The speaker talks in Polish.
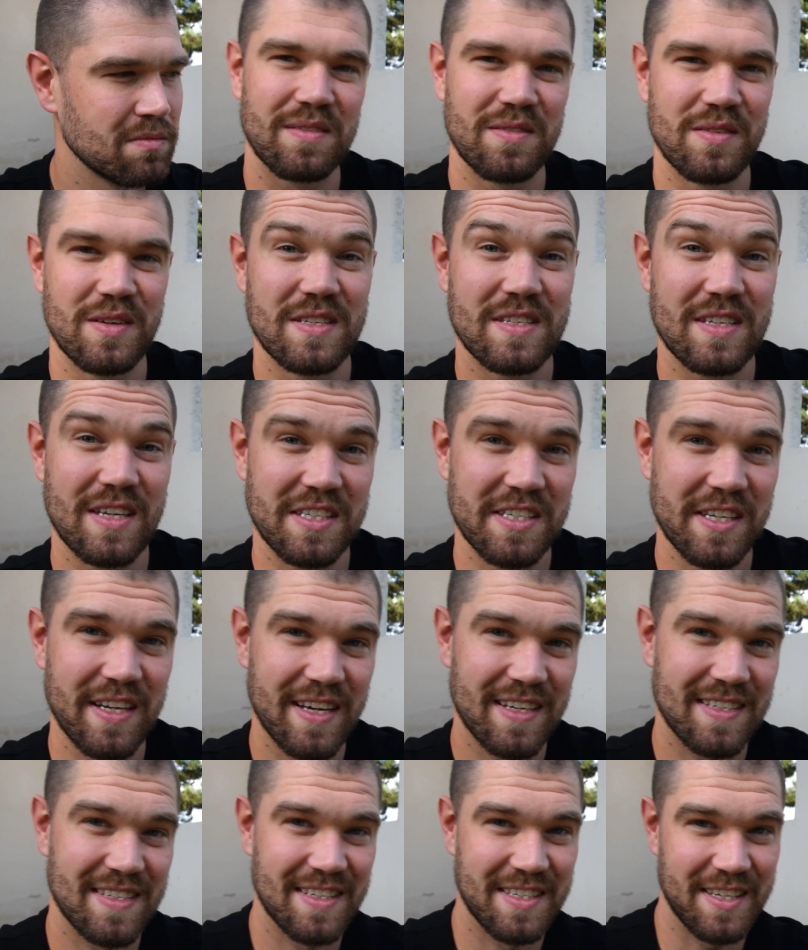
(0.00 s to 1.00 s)
Więc jeśli
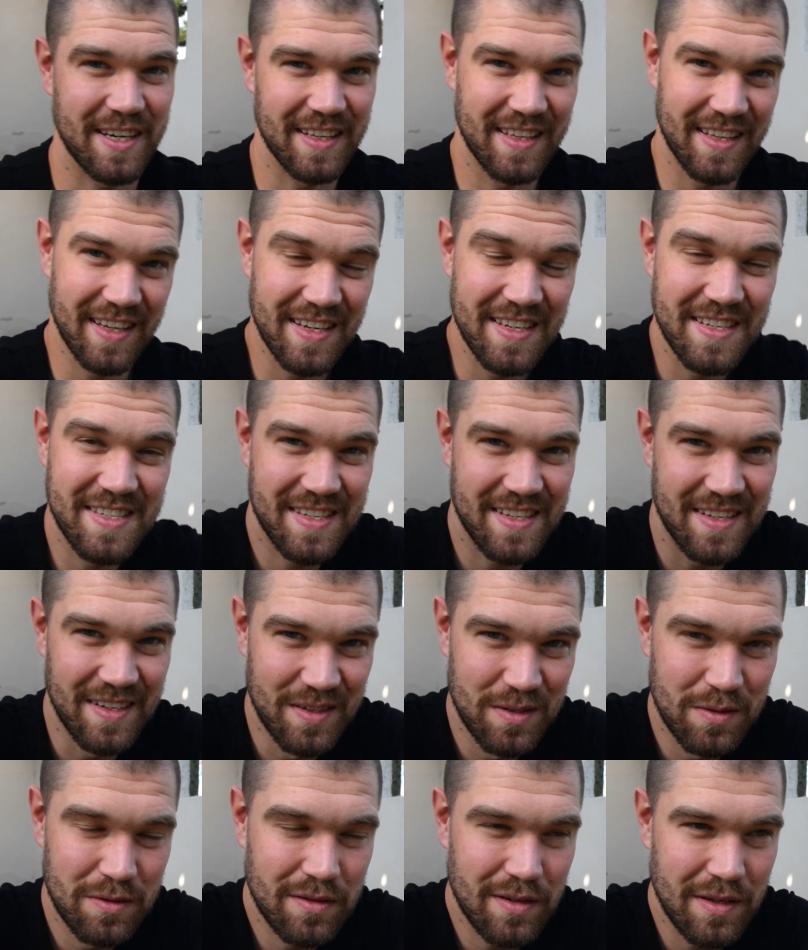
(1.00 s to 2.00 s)
jesteś
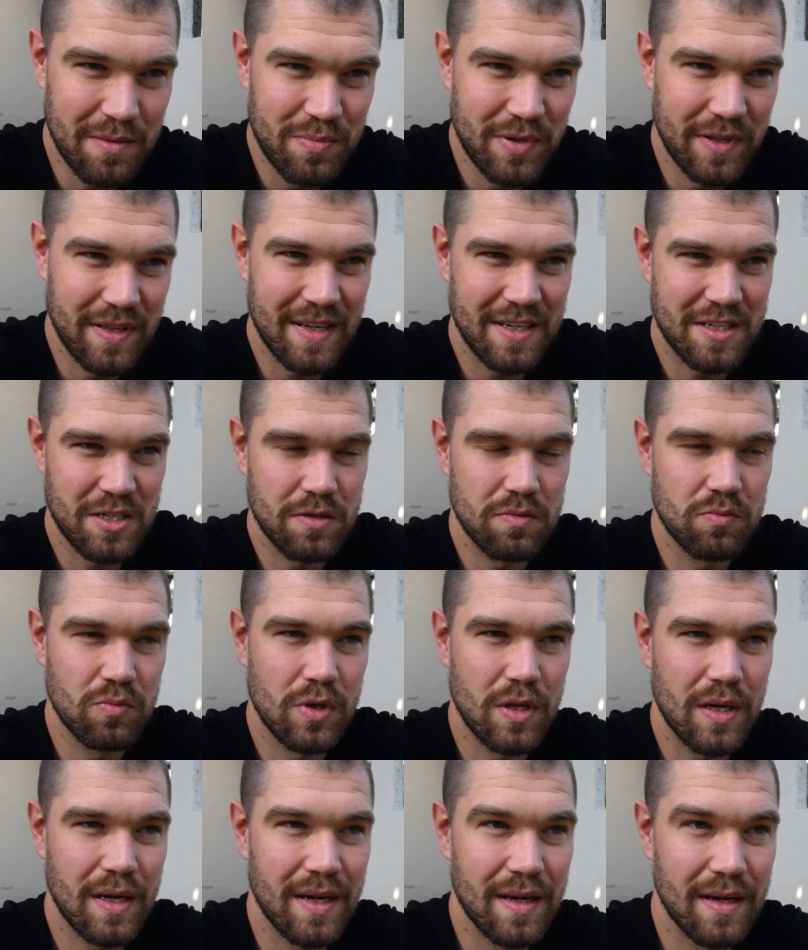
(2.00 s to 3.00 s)
ateistą i pytasz
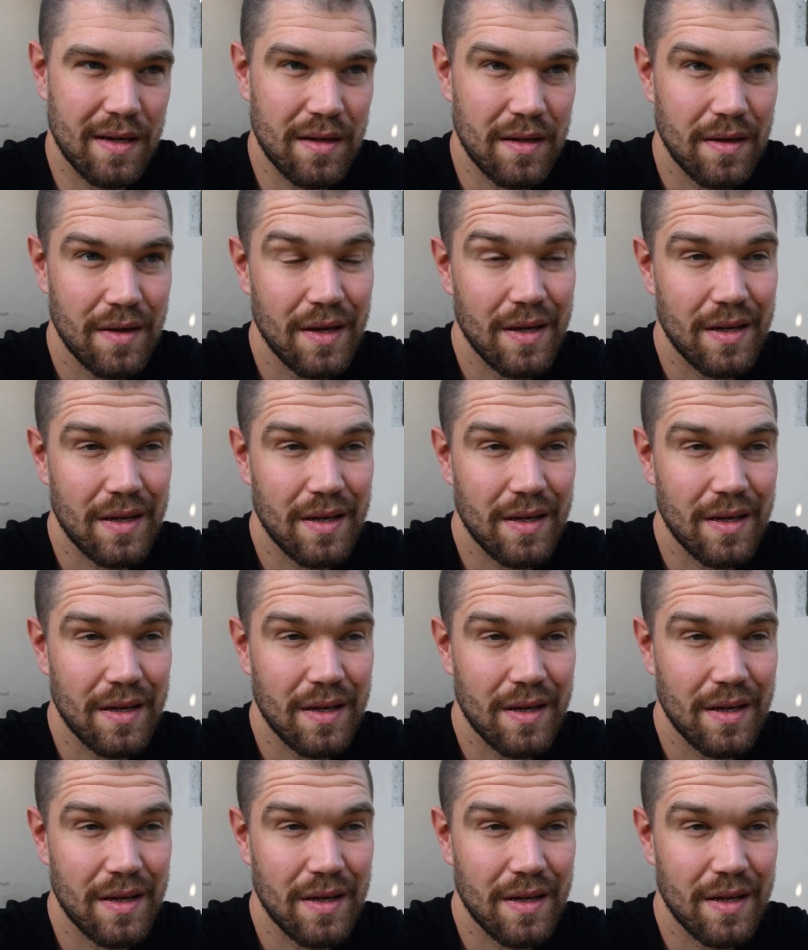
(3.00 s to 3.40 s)
mnie,